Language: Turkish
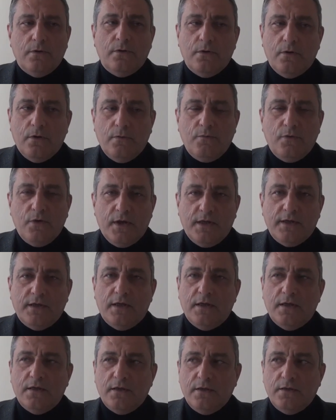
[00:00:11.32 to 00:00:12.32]
ön
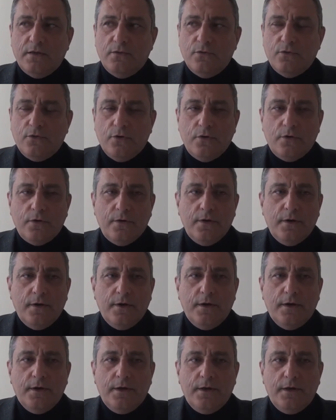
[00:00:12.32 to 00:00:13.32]
planda e, duruyor.
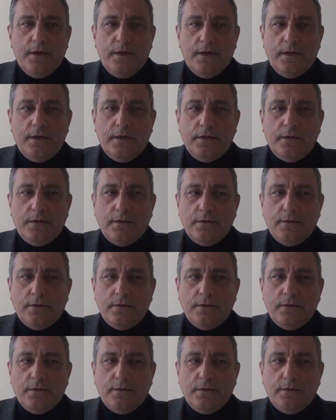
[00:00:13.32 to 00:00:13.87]
E,